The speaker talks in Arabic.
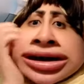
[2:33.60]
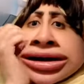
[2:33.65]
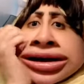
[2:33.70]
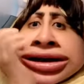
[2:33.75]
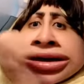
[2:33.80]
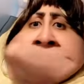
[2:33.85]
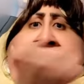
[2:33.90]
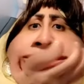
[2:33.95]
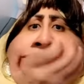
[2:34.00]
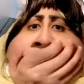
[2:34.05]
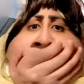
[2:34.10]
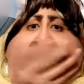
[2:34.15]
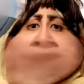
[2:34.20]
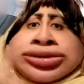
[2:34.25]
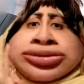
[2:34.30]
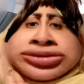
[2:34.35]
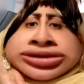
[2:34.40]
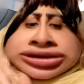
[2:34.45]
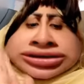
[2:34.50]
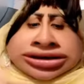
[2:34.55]
يا
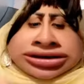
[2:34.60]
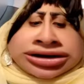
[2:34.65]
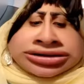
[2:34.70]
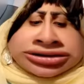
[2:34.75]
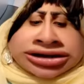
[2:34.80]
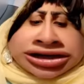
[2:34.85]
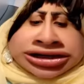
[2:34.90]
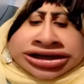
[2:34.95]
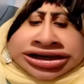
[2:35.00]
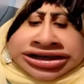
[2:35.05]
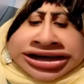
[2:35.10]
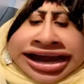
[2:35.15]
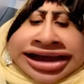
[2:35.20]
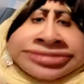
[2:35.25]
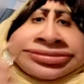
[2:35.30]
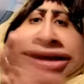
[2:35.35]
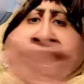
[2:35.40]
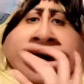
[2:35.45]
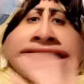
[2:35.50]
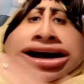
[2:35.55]
لهوي الله
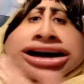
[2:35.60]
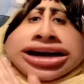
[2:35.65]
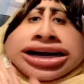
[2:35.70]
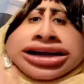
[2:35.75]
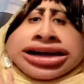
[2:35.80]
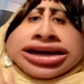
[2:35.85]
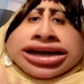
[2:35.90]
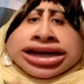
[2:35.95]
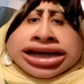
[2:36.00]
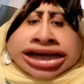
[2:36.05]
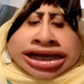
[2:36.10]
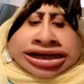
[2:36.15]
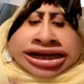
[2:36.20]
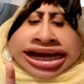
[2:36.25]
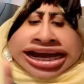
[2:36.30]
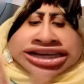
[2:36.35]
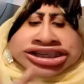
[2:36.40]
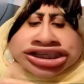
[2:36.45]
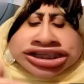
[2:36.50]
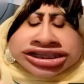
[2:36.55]
يرحمها
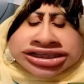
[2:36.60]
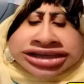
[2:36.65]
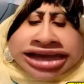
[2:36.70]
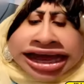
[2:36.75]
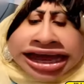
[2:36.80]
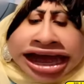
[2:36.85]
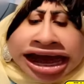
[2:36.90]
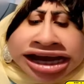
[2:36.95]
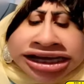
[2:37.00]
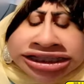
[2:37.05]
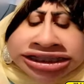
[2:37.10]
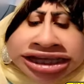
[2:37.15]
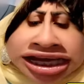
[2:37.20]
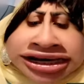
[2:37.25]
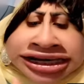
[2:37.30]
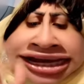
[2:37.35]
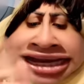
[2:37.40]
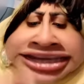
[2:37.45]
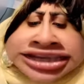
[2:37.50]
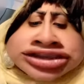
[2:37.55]
خشيت اكتر
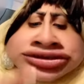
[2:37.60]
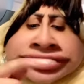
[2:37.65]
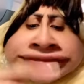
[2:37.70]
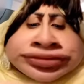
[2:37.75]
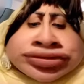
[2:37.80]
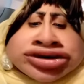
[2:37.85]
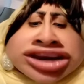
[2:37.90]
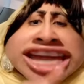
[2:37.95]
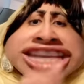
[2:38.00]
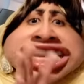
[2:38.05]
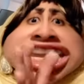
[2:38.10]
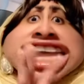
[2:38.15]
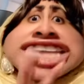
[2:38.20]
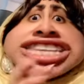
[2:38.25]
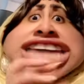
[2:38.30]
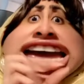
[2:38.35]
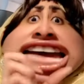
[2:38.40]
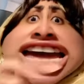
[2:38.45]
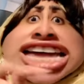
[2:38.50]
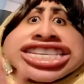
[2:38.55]
لقيت فلان
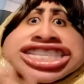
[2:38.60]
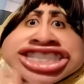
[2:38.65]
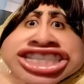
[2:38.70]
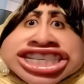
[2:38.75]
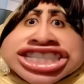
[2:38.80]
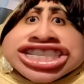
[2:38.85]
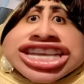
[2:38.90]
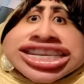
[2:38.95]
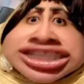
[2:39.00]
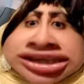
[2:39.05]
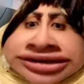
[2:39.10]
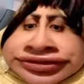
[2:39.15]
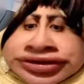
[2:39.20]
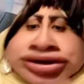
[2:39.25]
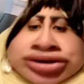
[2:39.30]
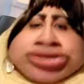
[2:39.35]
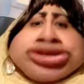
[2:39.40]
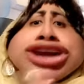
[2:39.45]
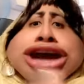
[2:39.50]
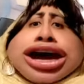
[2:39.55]
دخلت ازازه في
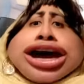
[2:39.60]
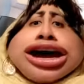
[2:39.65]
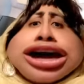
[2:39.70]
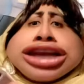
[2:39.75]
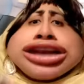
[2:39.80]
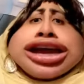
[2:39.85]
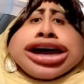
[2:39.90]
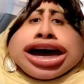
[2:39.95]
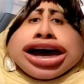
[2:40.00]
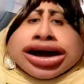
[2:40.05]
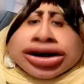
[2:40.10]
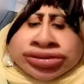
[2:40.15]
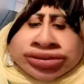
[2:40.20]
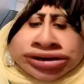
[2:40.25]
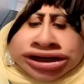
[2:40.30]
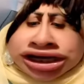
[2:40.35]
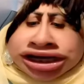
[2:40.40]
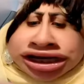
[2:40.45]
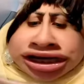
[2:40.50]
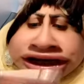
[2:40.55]
يا
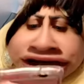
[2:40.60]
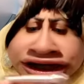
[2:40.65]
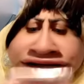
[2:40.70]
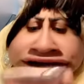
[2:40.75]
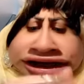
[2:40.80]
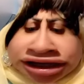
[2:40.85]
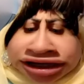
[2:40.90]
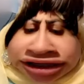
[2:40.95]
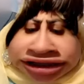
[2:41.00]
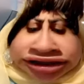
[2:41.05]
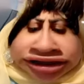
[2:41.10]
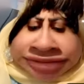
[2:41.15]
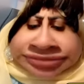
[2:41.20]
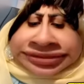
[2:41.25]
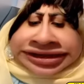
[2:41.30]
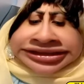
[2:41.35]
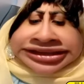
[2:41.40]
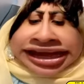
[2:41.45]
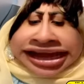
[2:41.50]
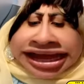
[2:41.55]
لهوي طب
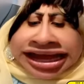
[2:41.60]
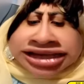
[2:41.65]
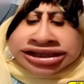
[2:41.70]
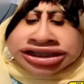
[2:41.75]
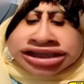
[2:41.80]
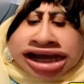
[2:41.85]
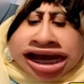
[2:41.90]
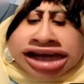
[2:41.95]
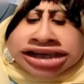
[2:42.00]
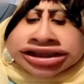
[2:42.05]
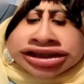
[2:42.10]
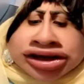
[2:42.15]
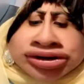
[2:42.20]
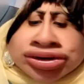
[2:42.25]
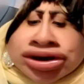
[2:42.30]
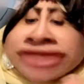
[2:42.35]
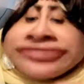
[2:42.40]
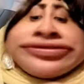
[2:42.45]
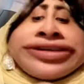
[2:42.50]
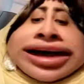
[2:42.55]
دخلت اكتر
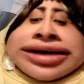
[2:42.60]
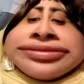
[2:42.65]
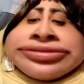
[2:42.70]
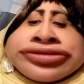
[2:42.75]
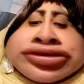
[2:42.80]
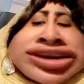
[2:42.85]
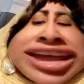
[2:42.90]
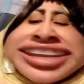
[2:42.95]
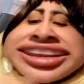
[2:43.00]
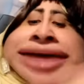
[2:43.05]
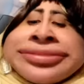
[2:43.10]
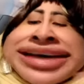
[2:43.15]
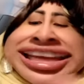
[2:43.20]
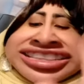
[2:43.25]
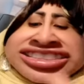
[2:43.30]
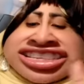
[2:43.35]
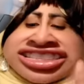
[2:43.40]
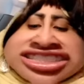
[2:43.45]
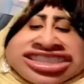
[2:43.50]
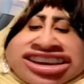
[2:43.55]
فلانه
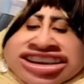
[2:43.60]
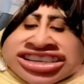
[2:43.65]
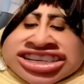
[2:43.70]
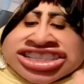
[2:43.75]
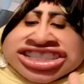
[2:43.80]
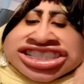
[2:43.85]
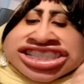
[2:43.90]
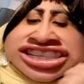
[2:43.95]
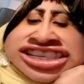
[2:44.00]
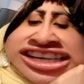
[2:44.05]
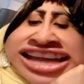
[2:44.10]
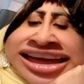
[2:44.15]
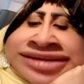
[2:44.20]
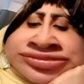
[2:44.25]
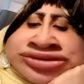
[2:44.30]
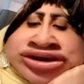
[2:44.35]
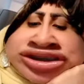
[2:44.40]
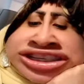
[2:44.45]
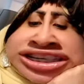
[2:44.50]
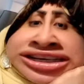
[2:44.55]
ماتت خلاص الحمد
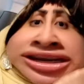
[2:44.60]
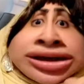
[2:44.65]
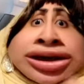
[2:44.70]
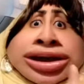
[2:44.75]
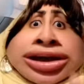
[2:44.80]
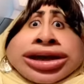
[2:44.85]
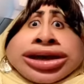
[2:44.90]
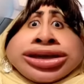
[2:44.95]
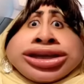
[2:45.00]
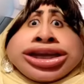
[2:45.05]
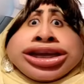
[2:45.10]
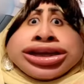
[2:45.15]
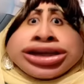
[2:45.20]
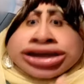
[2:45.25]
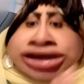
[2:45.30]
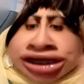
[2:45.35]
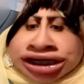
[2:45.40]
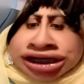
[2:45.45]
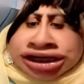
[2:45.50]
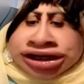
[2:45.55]
لله
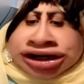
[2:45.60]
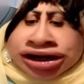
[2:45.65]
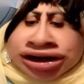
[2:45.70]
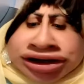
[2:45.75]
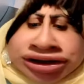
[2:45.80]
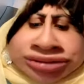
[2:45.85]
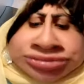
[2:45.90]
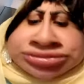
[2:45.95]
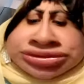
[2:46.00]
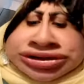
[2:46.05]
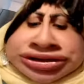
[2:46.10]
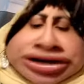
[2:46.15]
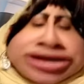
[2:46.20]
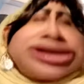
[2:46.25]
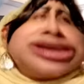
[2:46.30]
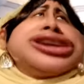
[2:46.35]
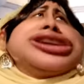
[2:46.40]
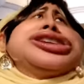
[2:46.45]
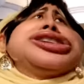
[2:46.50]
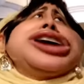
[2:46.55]
ليه, يا ربنا
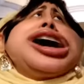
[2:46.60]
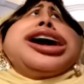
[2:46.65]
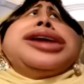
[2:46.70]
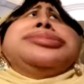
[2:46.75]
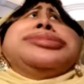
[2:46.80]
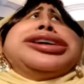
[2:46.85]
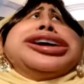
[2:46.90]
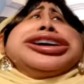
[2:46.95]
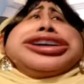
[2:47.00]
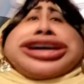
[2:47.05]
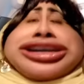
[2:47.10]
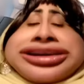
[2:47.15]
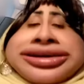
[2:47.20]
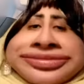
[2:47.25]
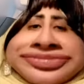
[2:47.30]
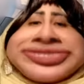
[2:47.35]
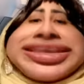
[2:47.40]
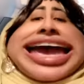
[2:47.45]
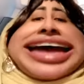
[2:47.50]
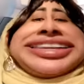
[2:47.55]
يرحمها يا رب
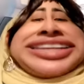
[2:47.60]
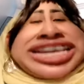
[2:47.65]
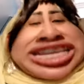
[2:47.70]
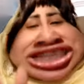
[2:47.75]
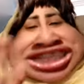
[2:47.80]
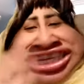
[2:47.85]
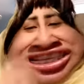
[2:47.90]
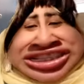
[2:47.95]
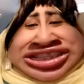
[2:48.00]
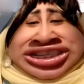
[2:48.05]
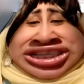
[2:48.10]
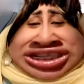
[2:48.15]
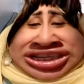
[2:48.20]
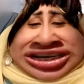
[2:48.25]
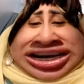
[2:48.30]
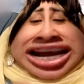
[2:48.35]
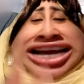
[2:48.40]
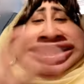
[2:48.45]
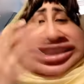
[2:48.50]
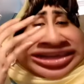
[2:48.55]
يعني حزنت
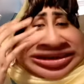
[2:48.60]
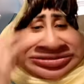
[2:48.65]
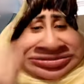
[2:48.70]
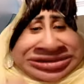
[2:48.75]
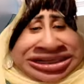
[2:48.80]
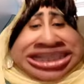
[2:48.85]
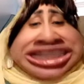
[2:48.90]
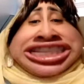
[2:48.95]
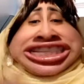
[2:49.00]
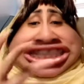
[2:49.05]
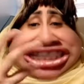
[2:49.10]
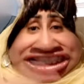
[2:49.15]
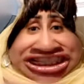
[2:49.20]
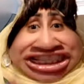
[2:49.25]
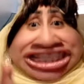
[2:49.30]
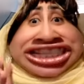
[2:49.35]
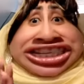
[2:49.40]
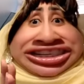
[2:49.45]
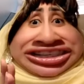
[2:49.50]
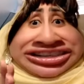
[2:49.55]
صراحة بكيت
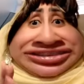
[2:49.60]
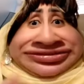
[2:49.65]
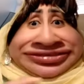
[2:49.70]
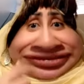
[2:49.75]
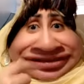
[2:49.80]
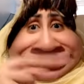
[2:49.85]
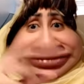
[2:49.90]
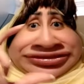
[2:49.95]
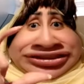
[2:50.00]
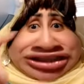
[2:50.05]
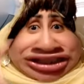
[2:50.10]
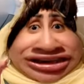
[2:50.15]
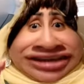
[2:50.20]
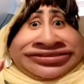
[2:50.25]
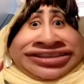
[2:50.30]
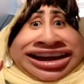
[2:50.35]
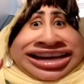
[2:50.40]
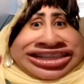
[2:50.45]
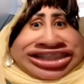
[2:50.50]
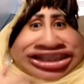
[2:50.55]
كتير في الصفحة
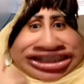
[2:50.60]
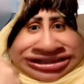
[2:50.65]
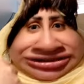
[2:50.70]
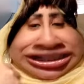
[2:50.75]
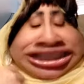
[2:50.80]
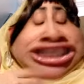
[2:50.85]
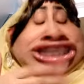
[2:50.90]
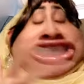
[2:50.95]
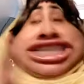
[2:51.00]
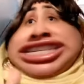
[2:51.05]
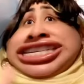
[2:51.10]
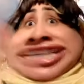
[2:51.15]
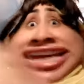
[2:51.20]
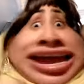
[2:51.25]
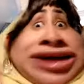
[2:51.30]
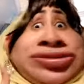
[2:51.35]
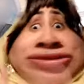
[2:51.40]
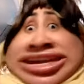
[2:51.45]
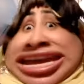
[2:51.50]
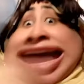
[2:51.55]
دي كتير
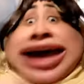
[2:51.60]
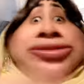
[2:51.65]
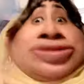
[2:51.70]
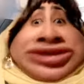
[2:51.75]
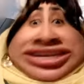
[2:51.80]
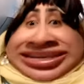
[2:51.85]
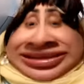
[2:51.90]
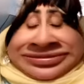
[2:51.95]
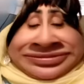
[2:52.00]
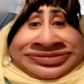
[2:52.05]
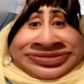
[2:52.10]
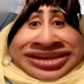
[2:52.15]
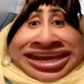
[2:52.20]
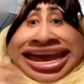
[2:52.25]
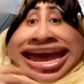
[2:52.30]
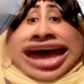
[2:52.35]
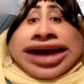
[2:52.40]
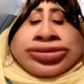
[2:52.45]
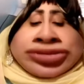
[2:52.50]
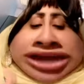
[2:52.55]
قوي قوي
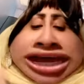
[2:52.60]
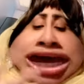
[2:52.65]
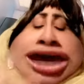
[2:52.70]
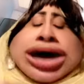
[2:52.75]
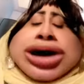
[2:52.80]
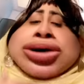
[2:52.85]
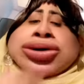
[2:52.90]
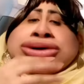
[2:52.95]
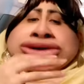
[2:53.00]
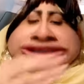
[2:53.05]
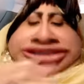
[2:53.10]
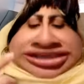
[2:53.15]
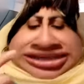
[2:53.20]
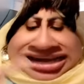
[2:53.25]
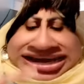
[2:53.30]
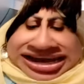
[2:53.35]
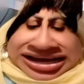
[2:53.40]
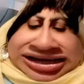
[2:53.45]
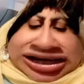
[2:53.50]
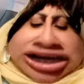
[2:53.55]
قوي قلت
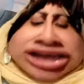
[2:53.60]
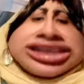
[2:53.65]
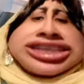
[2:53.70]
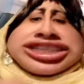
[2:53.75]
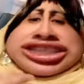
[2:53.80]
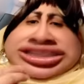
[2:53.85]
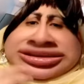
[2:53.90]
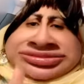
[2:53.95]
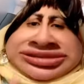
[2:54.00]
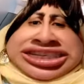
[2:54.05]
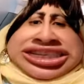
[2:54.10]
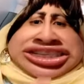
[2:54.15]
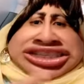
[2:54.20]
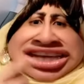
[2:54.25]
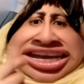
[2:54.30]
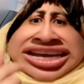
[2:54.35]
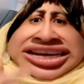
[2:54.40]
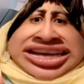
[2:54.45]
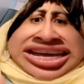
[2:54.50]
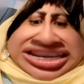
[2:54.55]
لا خلاص يمكن ده
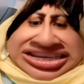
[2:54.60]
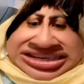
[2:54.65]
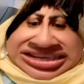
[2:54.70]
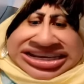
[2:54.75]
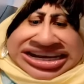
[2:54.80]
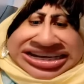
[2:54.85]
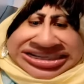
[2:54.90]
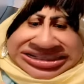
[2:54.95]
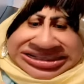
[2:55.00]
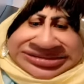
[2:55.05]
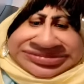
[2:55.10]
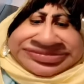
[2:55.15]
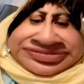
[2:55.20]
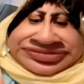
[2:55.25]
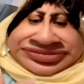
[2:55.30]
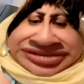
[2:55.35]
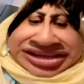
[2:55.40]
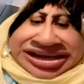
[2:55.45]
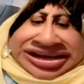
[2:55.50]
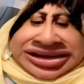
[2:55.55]
كان يعني
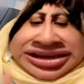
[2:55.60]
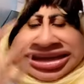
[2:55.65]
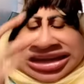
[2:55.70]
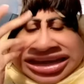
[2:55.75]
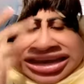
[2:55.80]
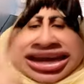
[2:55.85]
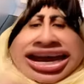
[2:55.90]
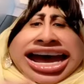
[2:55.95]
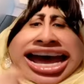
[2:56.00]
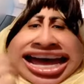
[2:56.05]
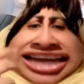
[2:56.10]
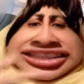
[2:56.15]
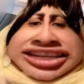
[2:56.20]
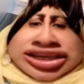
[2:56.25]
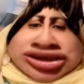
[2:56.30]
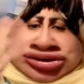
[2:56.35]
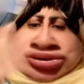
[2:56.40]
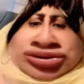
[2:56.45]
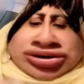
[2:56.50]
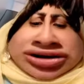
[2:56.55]
حدث
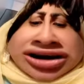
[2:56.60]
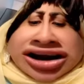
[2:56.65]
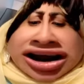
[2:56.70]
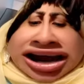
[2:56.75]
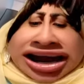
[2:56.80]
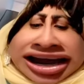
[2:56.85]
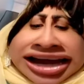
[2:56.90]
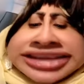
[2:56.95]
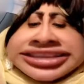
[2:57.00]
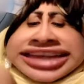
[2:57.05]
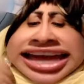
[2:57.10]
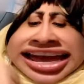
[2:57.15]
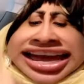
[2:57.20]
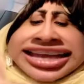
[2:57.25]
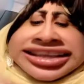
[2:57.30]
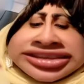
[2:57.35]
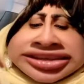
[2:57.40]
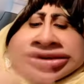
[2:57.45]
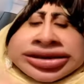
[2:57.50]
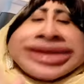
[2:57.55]
وراح دخلت
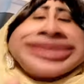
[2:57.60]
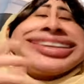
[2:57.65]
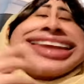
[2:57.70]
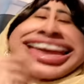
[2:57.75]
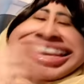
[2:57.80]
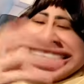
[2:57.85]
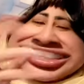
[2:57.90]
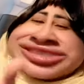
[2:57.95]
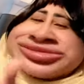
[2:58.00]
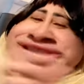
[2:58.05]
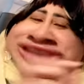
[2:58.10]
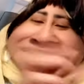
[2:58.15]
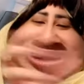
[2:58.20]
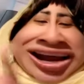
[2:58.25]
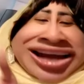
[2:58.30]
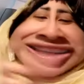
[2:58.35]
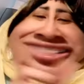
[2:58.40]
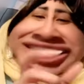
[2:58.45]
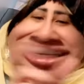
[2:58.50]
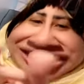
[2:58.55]
لقيت
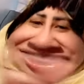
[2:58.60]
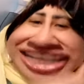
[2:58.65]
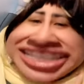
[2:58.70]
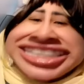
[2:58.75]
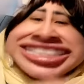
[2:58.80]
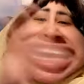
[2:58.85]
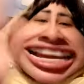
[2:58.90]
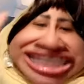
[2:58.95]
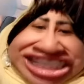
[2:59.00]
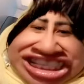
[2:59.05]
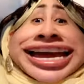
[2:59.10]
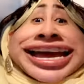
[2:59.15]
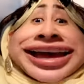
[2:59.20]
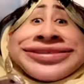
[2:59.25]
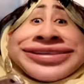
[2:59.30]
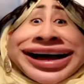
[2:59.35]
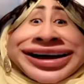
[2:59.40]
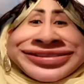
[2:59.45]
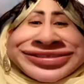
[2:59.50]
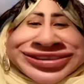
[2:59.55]
صراحة زي ده كتير
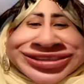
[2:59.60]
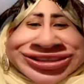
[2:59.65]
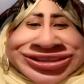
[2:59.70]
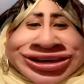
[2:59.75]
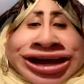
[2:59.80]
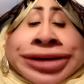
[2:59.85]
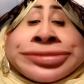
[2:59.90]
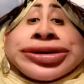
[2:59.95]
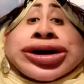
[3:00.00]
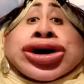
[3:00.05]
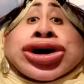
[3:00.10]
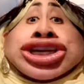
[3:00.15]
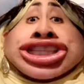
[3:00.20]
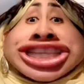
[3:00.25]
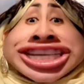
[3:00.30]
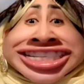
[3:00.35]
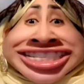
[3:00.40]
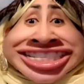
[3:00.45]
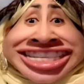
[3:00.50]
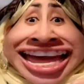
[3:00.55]
بص من كتر
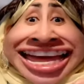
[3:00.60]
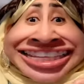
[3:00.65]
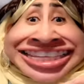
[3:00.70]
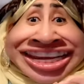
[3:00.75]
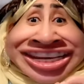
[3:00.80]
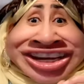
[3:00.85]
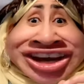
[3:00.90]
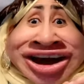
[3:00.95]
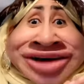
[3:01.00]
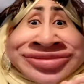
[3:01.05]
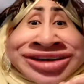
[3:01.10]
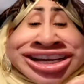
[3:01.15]
السعادة اللي غمرتني